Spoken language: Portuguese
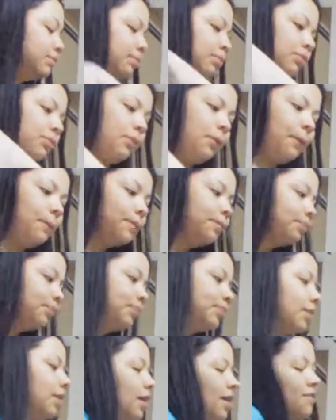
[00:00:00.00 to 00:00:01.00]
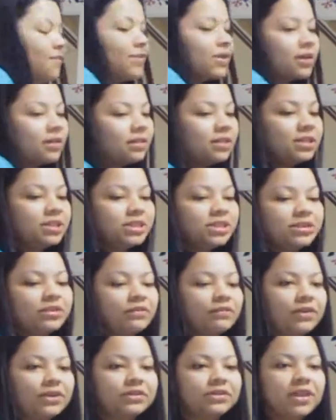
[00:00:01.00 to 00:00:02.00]
tipo, eu fico
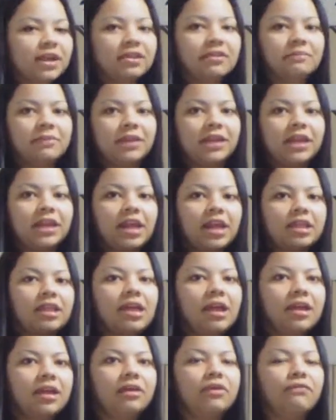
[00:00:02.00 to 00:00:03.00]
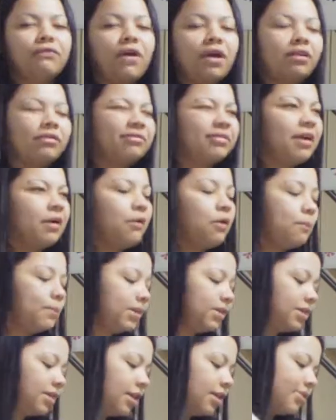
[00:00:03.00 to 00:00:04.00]
assistindo o vídeo das meninas é, e aí eu falo, não, eu
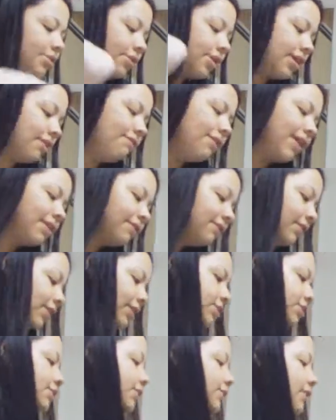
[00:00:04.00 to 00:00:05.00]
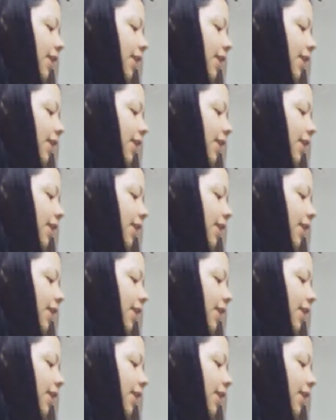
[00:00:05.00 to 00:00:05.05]
preciso gravar vídeo,